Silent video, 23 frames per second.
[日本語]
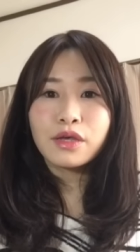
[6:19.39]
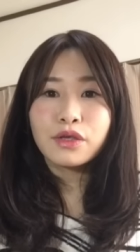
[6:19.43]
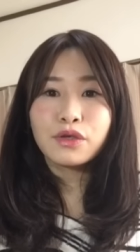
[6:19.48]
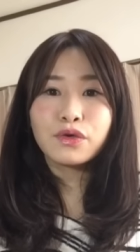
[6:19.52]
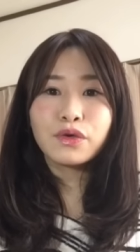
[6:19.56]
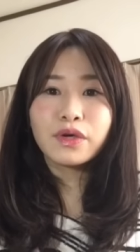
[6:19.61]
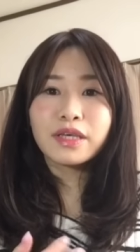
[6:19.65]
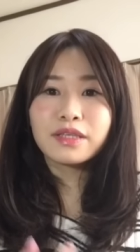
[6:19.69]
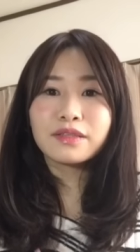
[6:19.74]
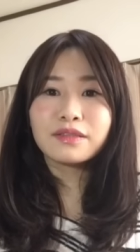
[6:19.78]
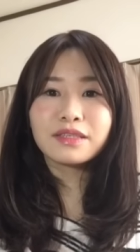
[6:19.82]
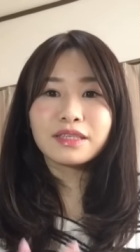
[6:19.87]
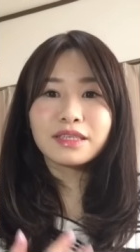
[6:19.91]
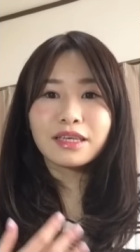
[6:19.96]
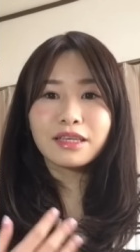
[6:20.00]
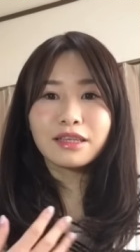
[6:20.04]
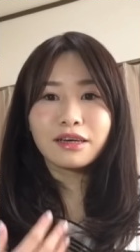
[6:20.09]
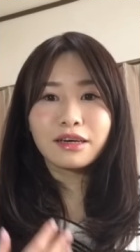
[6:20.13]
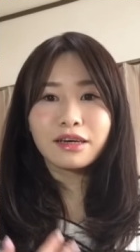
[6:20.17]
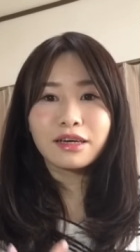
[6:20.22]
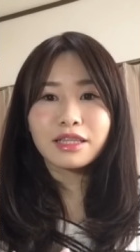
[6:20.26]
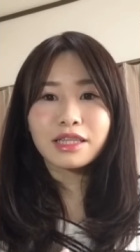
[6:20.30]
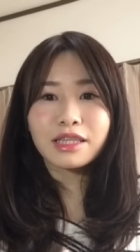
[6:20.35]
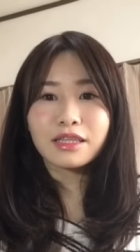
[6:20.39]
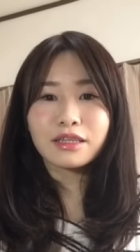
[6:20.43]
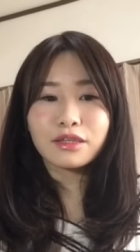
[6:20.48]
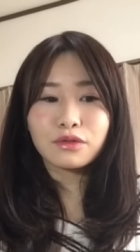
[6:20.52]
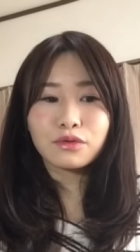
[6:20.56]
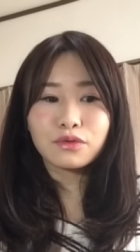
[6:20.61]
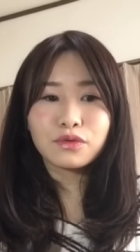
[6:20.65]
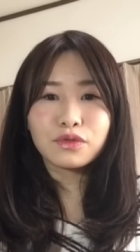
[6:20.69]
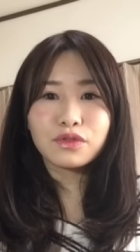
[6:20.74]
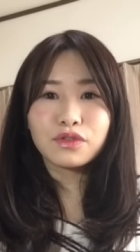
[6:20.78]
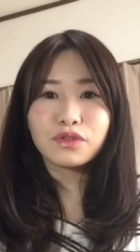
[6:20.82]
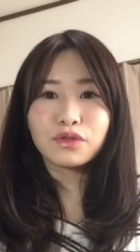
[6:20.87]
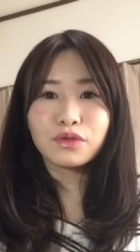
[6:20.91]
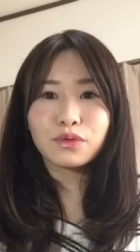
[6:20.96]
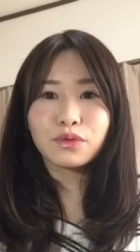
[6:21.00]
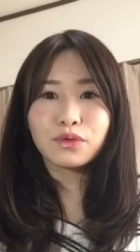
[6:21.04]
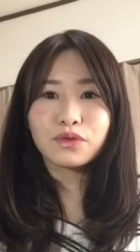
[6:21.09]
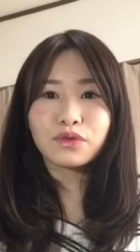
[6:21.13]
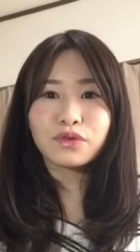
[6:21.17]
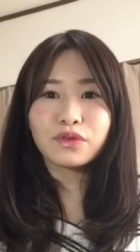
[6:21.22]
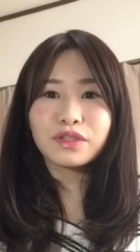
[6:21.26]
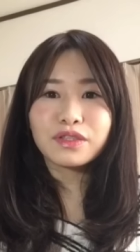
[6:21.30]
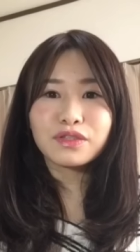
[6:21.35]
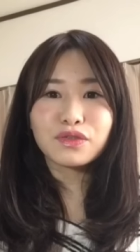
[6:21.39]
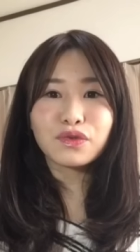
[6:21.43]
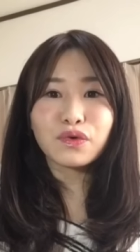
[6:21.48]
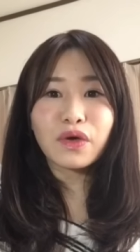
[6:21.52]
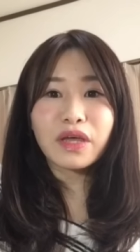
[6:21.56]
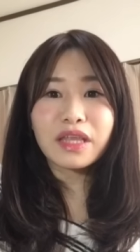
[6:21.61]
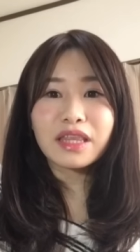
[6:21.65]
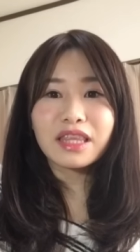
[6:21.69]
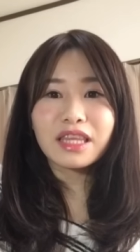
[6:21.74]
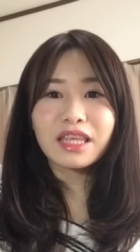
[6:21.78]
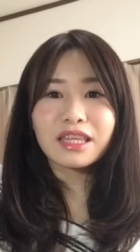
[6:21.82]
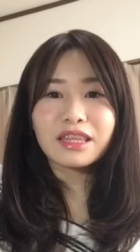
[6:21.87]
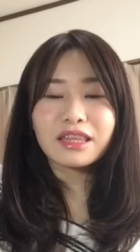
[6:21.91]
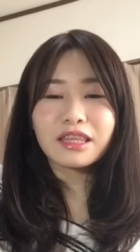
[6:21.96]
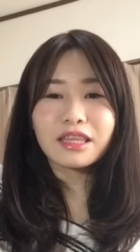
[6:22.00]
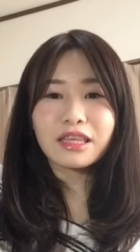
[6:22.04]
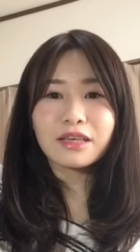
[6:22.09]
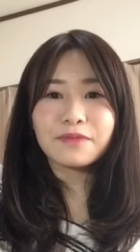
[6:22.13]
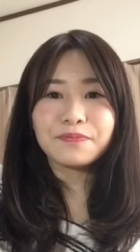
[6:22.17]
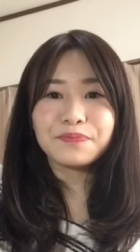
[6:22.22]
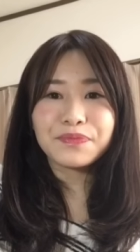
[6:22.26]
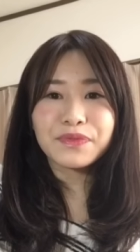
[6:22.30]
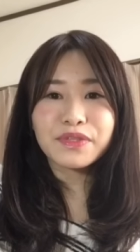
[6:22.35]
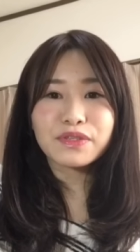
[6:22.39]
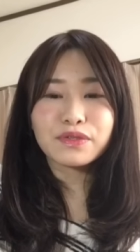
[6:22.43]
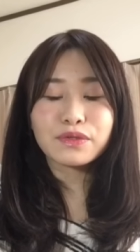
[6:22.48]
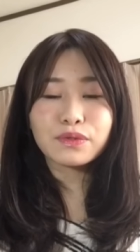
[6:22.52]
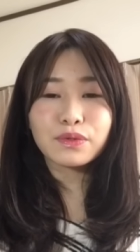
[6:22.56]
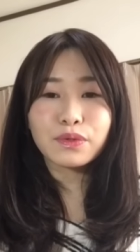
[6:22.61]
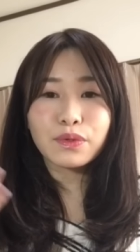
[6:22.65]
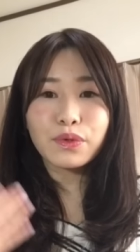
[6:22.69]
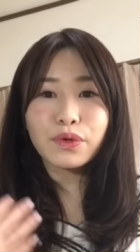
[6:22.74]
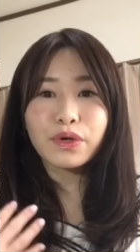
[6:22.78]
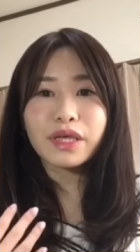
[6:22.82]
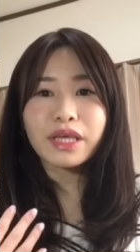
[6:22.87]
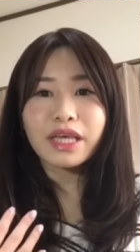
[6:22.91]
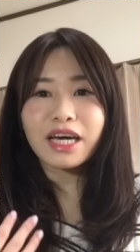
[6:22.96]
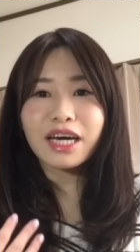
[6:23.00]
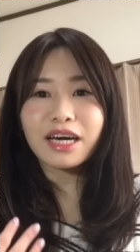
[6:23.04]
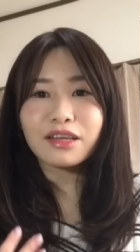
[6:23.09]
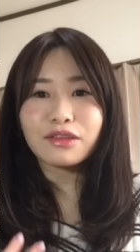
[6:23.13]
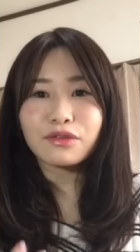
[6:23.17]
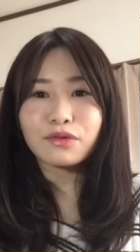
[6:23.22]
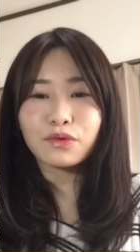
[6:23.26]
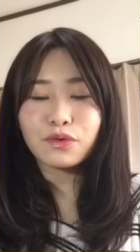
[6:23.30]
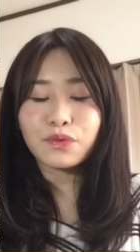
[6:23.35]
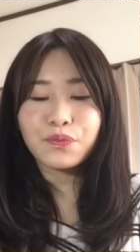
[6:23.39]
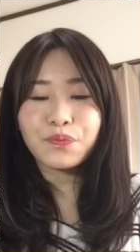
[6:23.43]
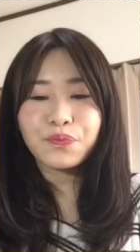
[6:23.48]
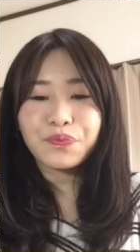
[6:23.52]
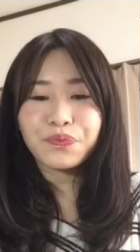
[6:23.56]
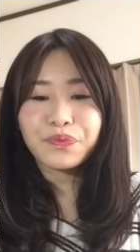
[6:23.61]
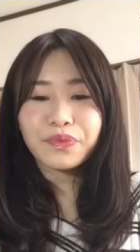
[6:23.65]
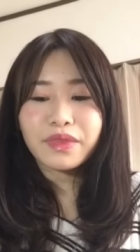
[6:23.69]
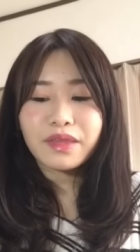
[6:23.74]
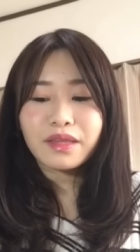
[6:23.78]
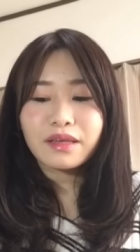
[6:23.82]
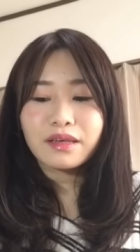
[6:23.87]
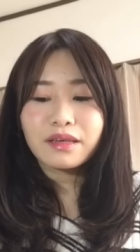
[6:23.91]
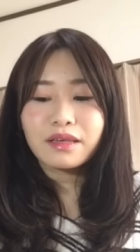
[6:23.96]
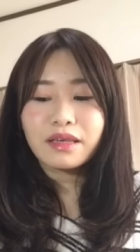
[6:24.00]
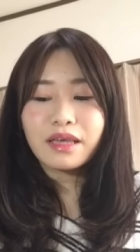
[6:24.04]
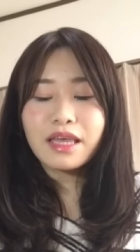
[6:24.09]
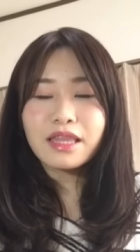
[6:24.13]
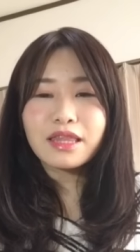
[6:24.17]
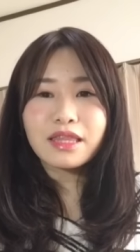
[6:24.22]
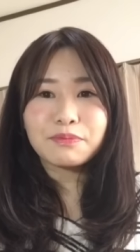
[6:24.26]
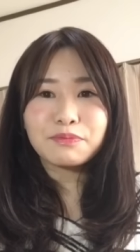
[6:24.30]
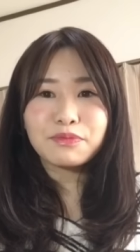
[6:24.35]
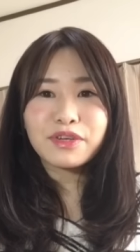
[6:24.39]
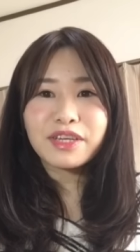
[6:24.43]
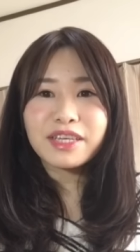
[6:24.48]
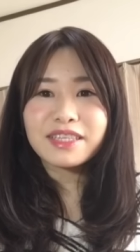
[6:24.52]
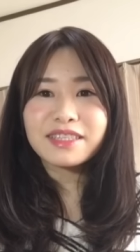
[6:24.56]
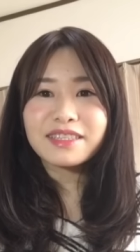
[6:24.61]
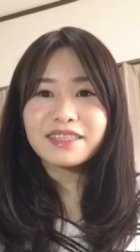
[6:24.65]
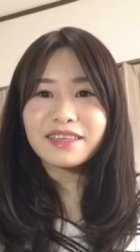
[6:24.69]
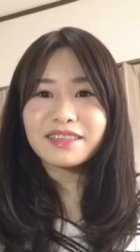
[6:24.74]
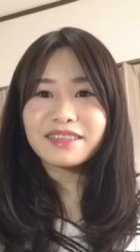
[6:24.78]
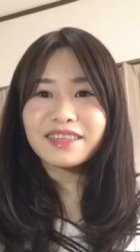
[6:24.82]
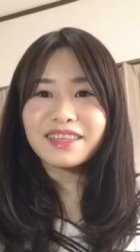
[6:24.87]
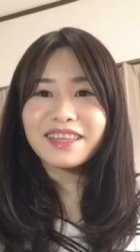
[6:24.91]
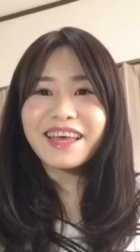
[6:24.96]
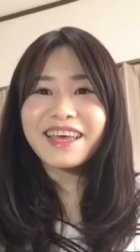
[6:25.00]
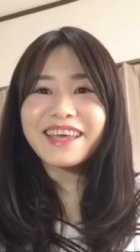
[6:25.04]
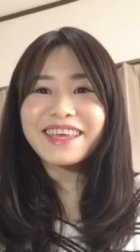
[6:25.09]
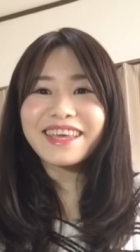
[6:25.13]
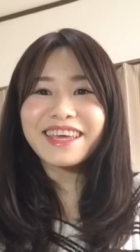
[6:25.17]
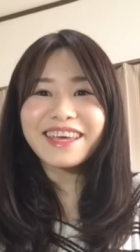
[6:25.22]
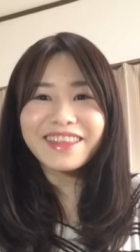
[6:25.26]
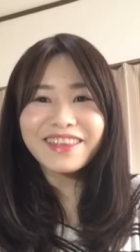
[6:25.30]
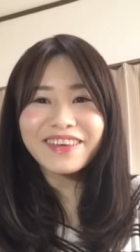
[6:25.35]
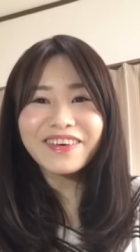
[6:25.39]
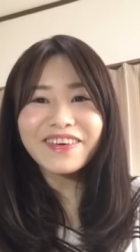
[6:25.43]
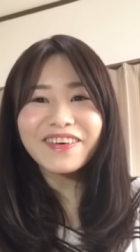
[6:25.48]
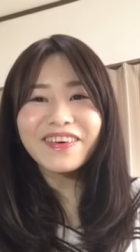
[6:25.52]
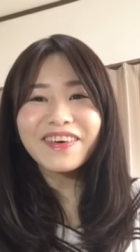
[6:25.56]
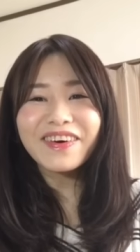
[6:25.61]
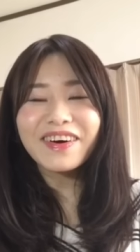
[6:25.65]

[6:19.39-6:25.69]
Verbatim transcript: u フェス行けなかったらどうしようこの1兆円でって、すんごいあの、変なプレッシャーじゃないけど、